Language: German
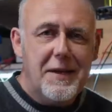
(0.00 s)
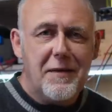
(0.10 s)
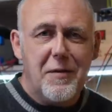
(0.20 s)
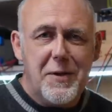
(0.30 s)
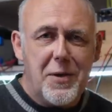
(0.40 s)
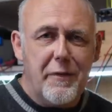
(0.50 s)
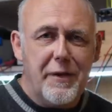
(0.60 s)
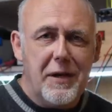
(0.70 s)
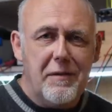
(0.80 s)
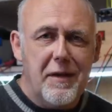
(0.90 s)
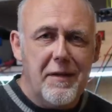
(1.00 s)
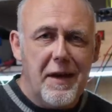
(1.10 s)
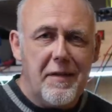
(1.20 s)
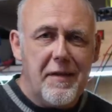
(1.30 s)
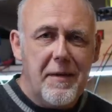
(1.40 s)
dass du mich darauf hingewiesen
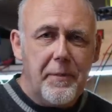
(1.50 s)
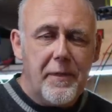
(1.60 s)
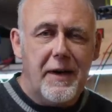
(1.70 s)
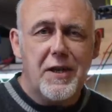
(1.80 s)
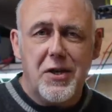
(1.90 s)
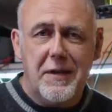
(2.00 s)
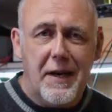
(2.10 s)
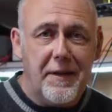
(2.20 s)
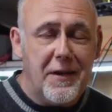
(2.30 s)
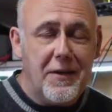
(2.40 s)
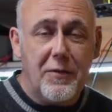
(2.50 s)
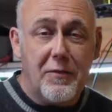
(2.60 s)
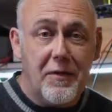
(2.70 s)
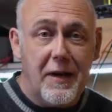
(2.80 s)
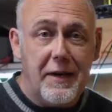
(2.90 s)
hast, weil es scheint tatsächlich so
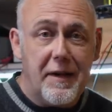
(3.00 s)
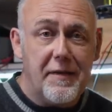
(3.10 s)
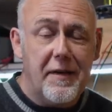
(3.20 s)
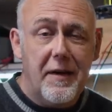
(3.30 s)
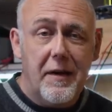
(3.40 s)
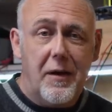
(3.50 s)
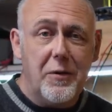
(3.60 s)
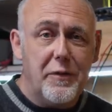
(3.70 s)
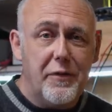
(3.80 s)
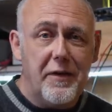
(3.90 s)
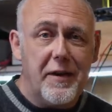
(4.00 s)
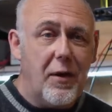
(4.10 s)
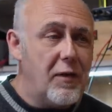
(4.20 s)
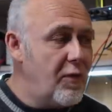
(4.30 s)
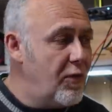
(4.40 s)
zu sein, dass Audiophysik
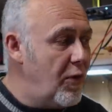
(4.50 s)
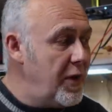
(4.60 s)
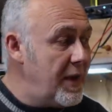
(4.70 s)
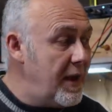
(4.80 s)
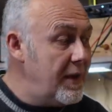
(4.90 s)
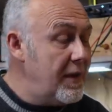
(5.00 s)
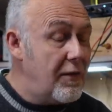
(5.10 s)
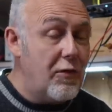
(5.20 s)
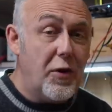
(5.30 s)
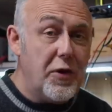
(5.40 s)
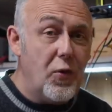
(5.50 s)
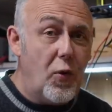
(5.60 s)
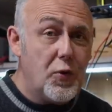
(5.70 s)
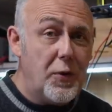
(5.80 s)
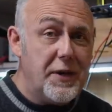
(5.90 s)
auch zu, solcher, zu solchen
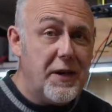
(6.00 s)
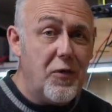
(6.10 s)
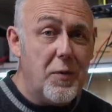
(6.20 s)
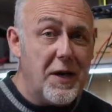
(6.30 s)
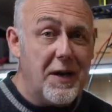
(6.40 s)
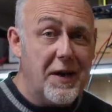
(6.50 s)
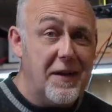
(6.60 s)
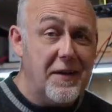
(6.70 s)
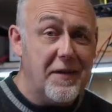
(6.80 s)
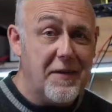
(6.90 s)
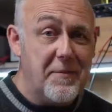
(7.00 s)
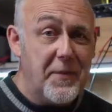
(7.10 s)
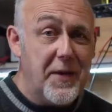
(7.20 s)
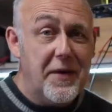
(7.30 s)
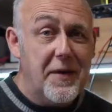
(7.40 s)
Hochtönern jetzt übergegangen ist
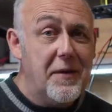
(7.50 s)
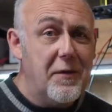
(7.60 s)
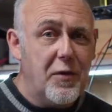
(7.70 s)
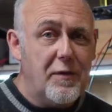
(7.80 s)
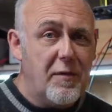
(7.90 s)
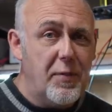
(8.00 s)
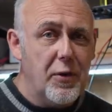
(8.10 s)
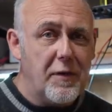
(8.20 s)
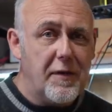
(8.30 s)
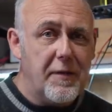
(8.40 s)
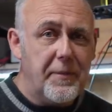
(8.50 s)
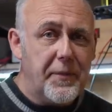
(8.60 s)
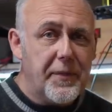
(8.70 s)
und sowas benutzt.